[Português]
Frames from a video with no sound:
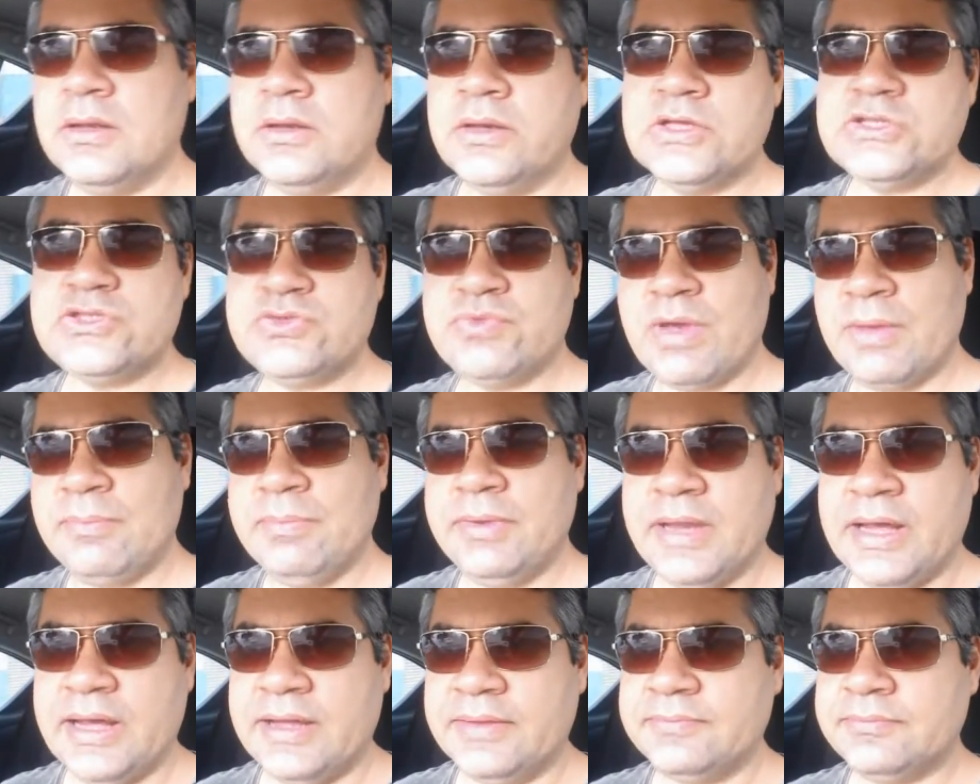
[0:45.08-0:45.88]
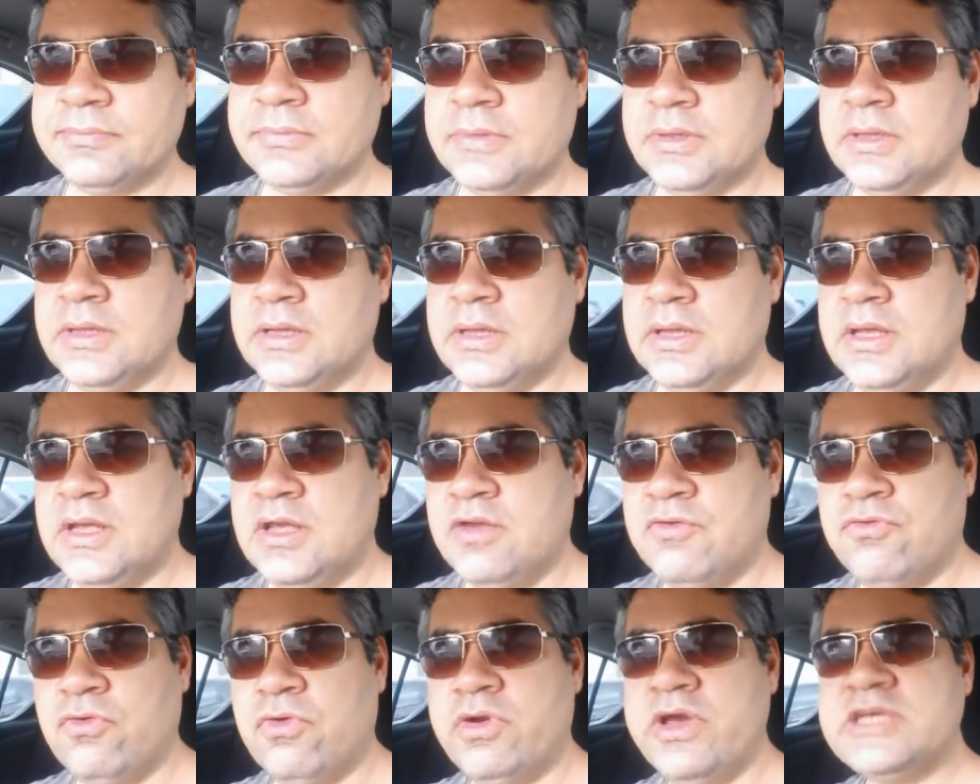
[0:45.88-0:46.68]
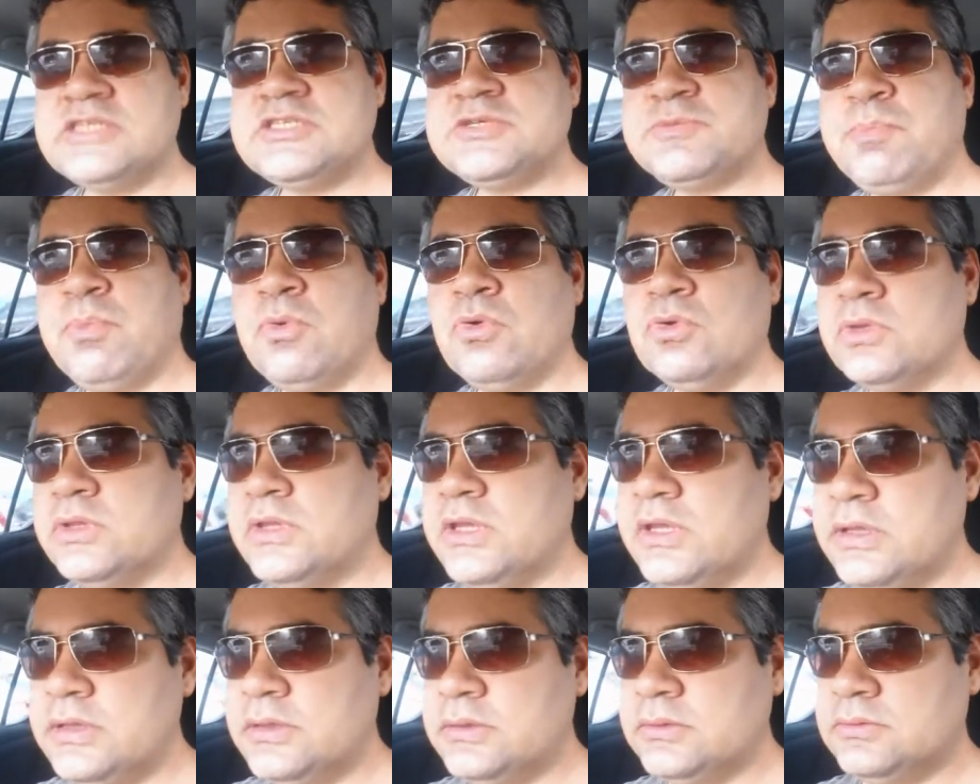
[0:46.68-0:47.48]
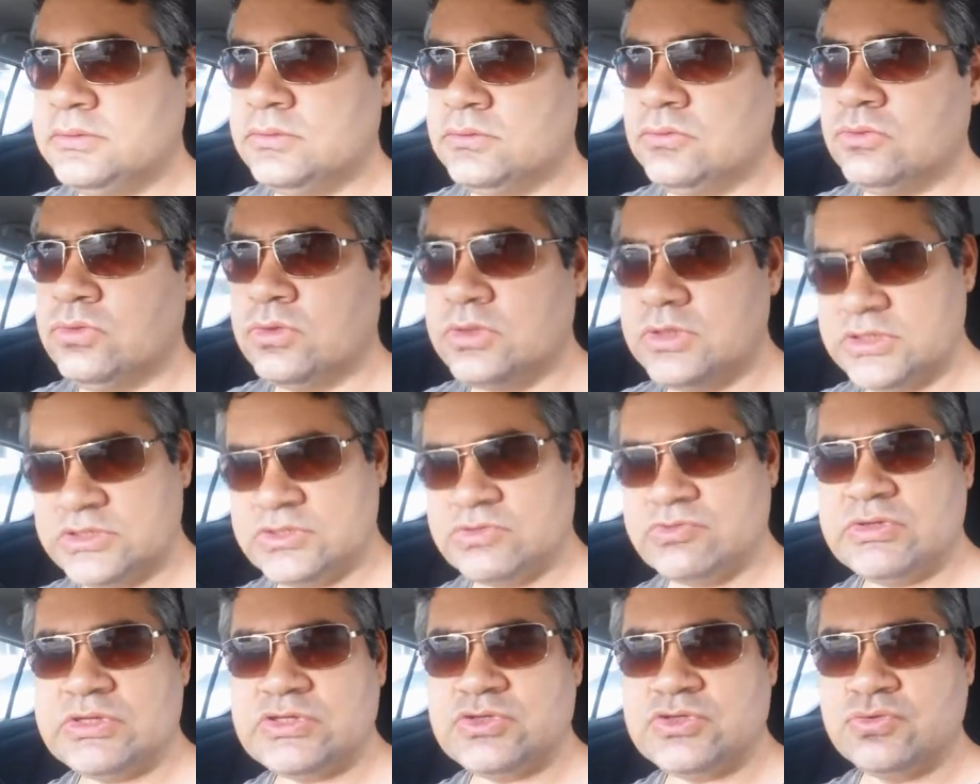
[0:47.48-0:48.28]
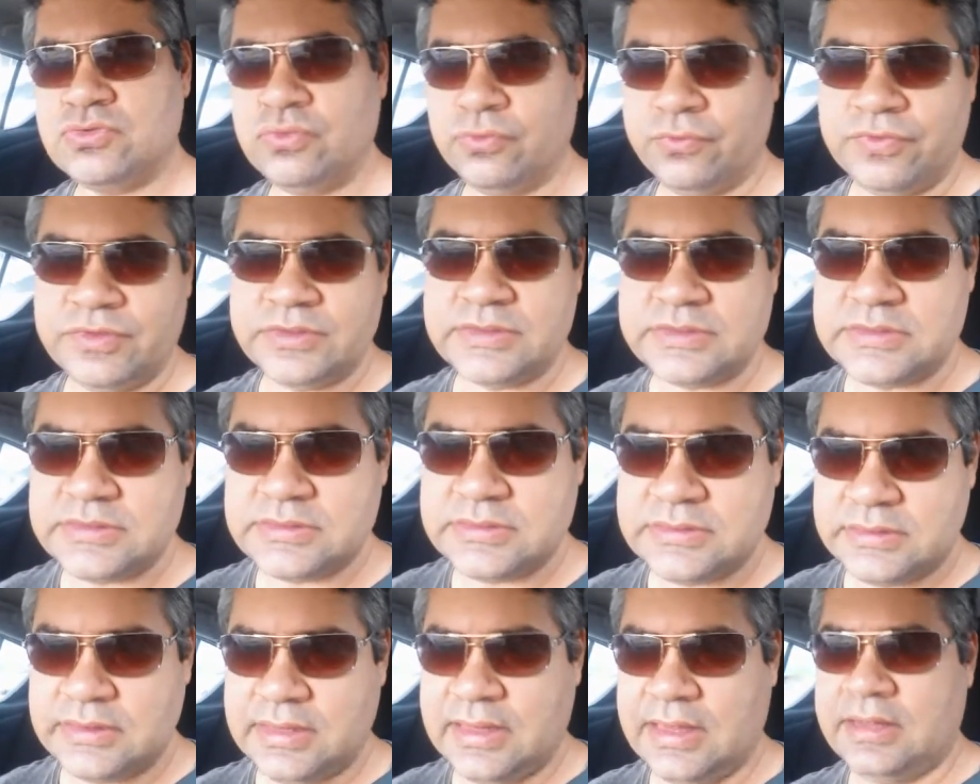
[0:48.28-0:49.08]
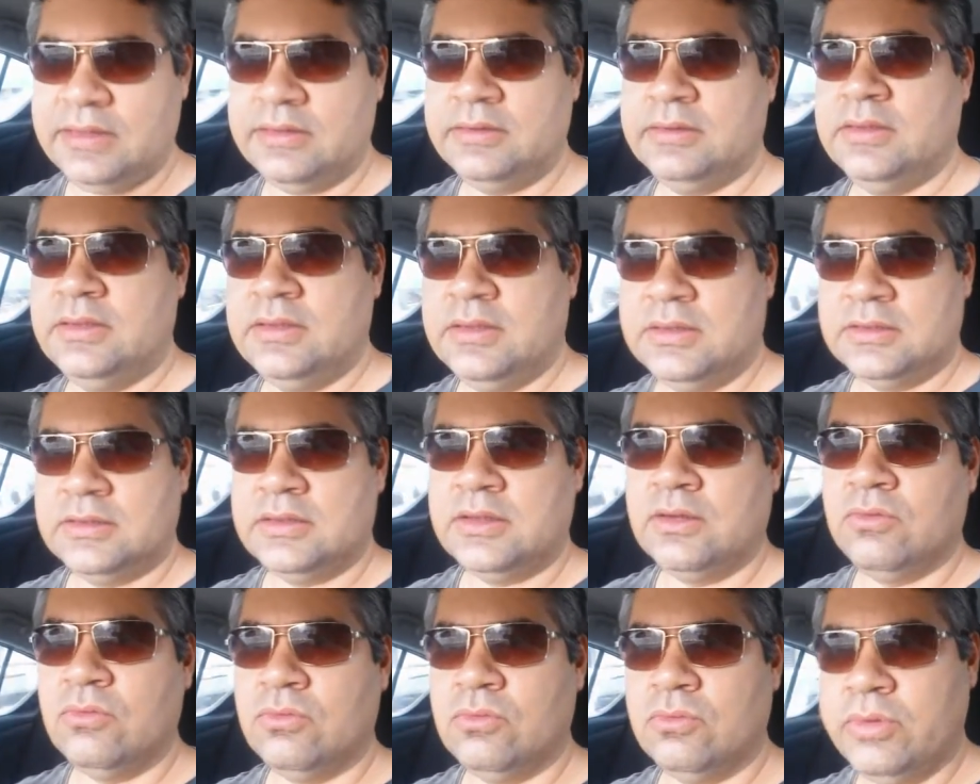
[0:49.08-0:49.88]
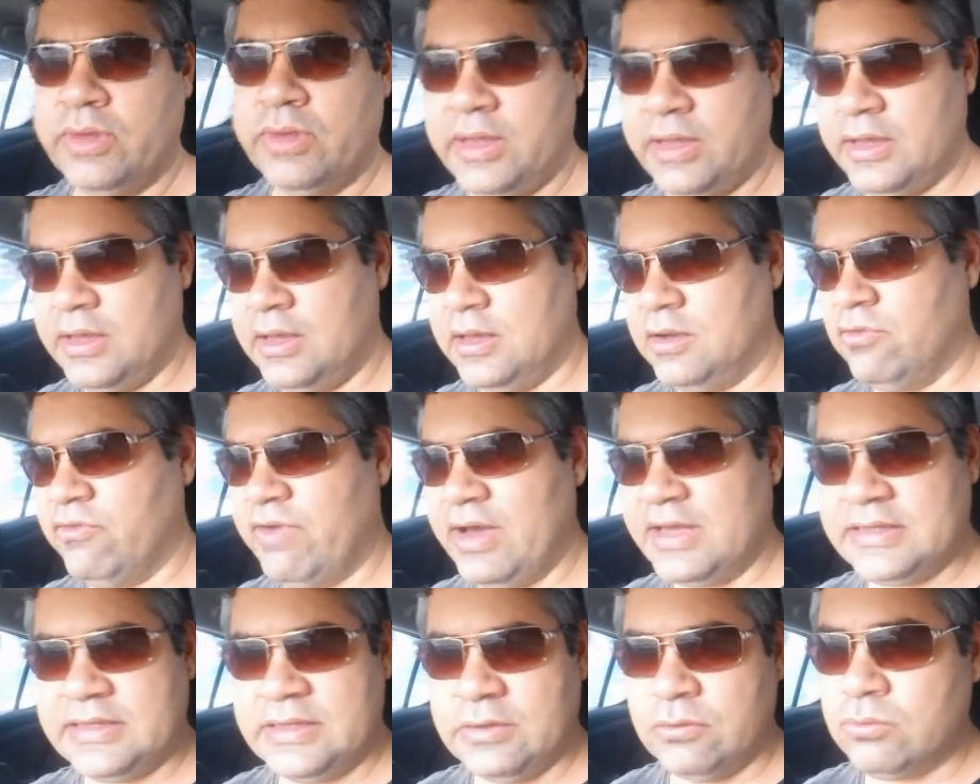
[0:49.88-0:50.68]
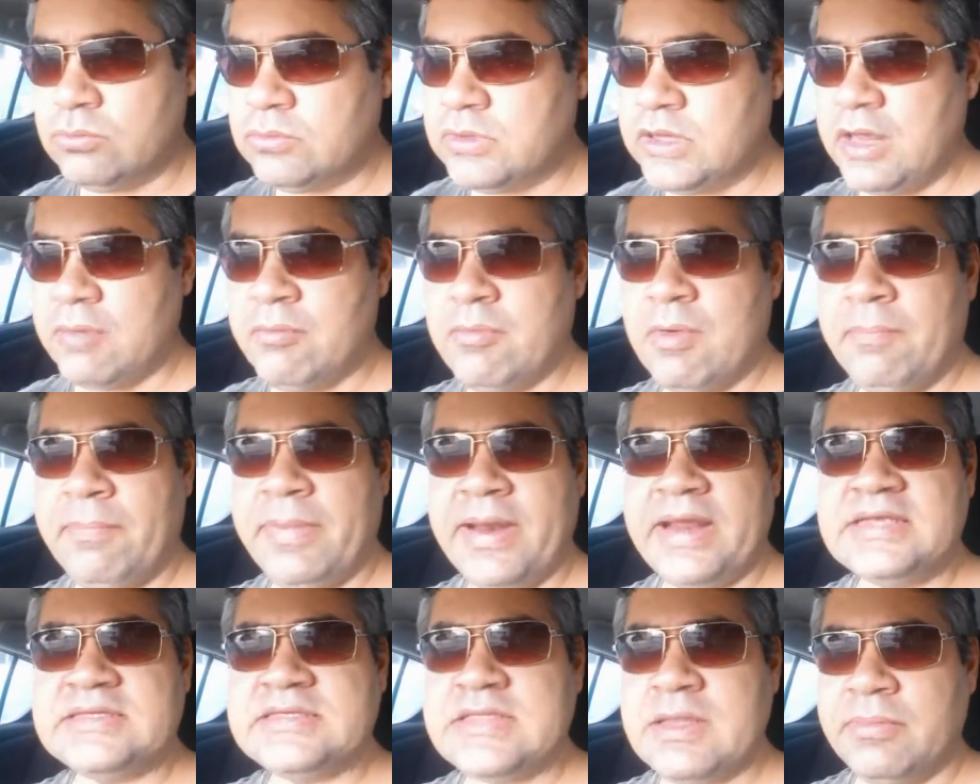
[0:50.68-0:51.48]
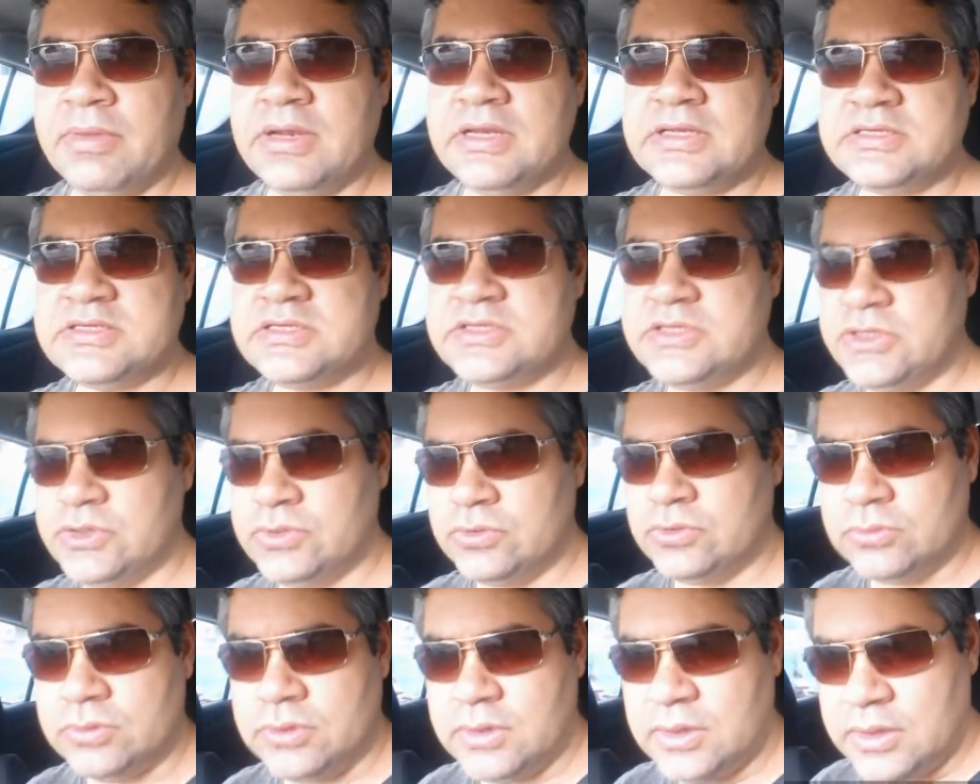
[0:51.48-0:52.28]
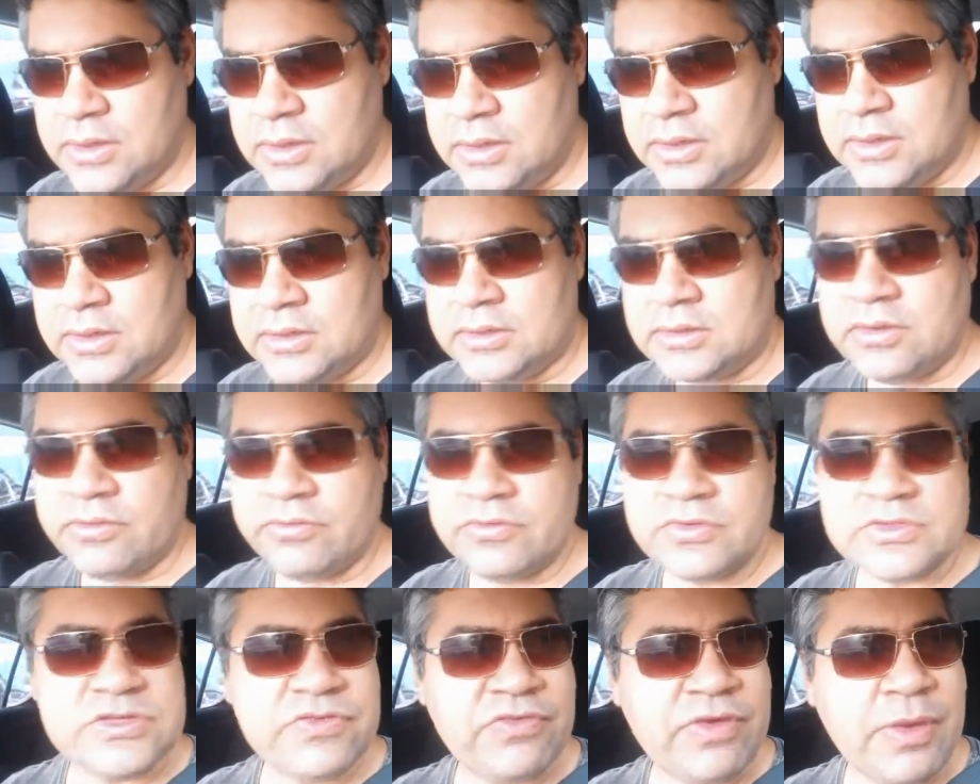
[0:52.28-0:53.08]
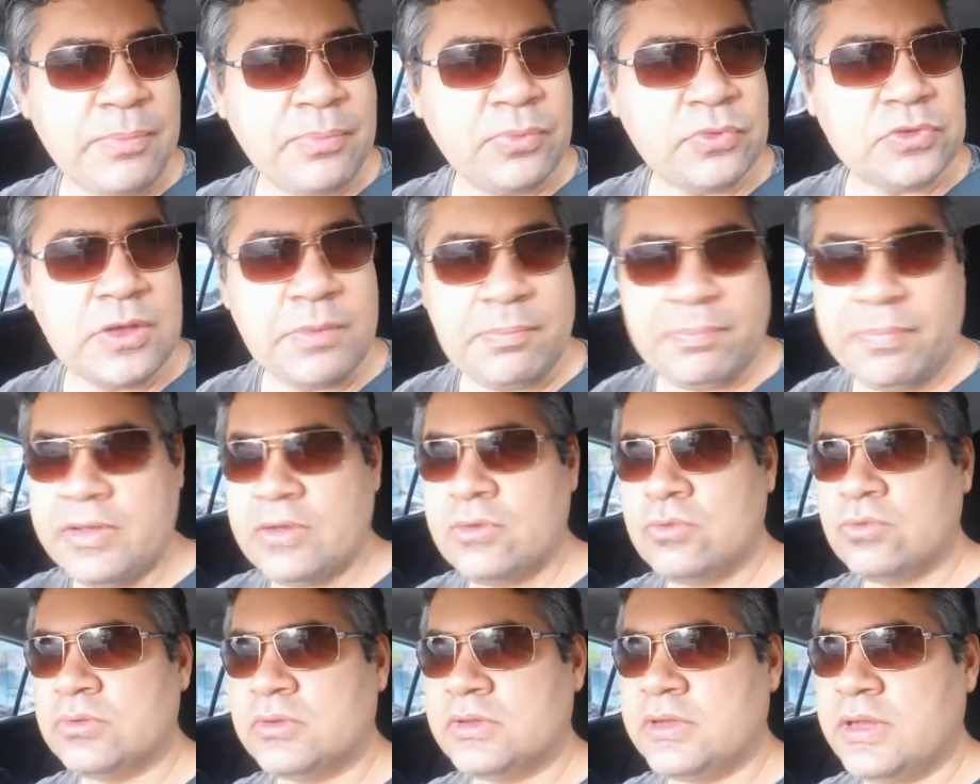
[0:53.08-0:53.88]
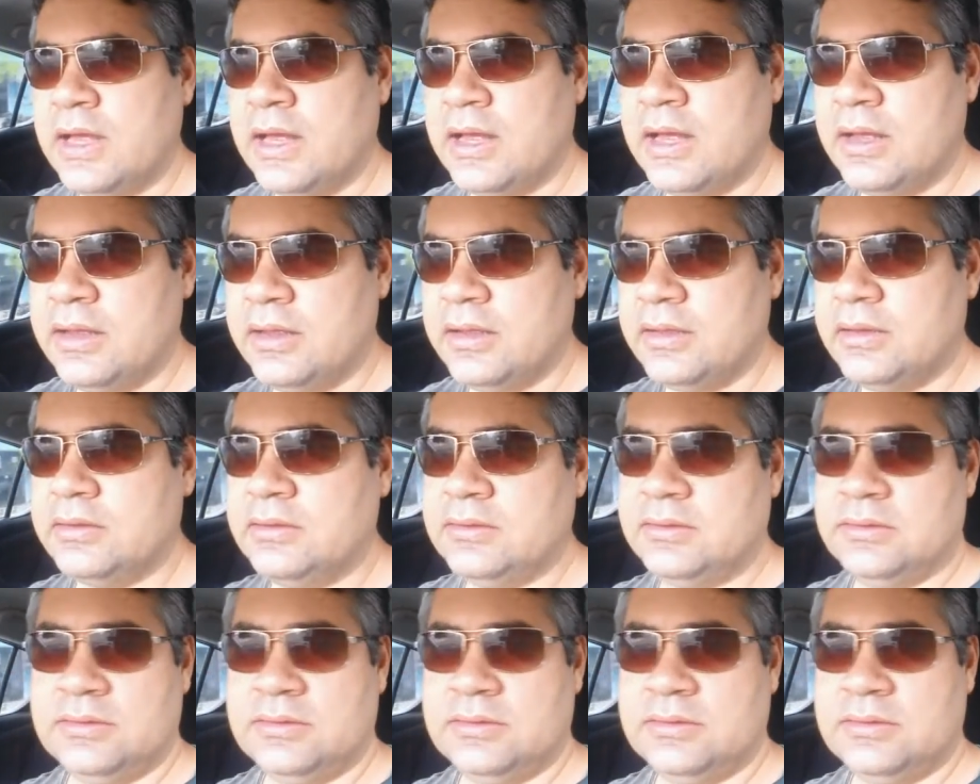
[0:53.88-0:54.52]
nesse webinar. Eu vou responder todas as suas dúvidas, tá? Então é, não vai ter um tema pré-estabelecido. Então você vai poder perguntar